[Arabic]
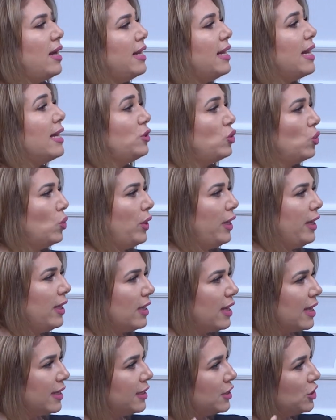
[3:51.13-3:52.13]
لا شعوريا
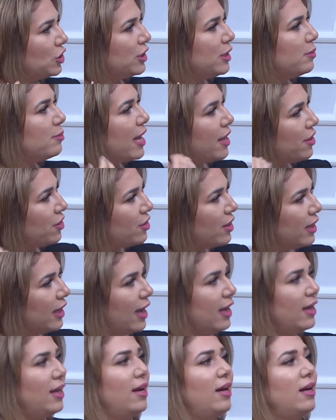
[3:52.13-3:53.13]
هذا الشيء بأثر
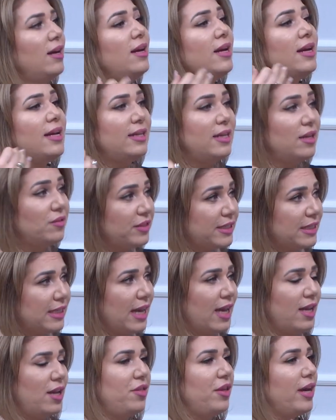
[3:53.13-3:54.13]
على نفسي
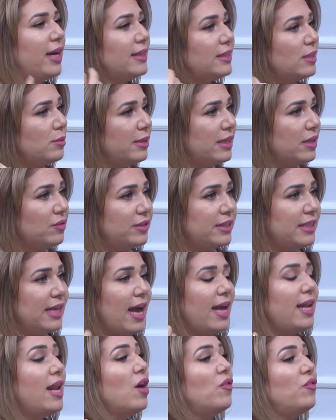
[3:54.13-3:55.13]
على ثقتي بنفسي
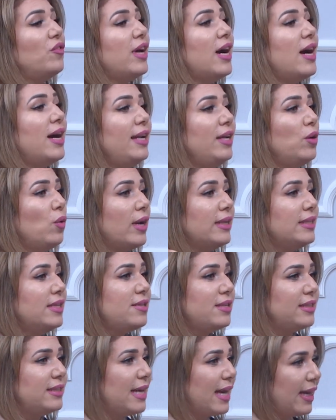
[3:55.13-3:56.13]
على افكاري
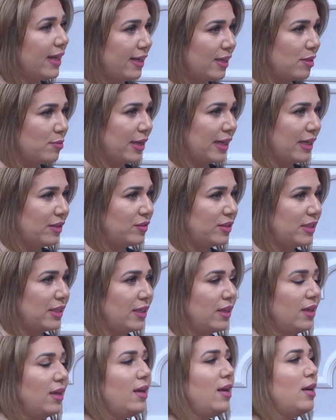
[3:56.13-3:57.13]
وحديثي الداخلي مع
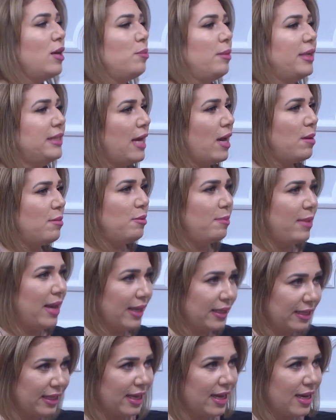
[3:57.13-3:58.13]
نفسي بتعامل
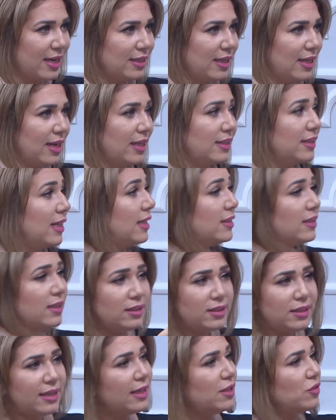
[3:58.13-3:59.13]
معك على هذا الاساس
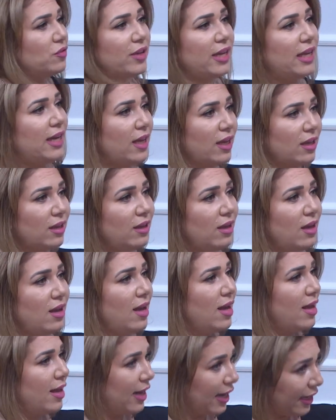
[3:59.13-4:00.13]
انت رد فعلك
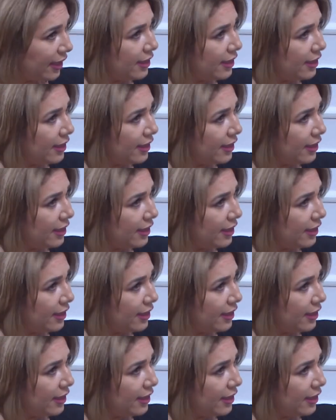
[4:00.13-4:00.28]
رح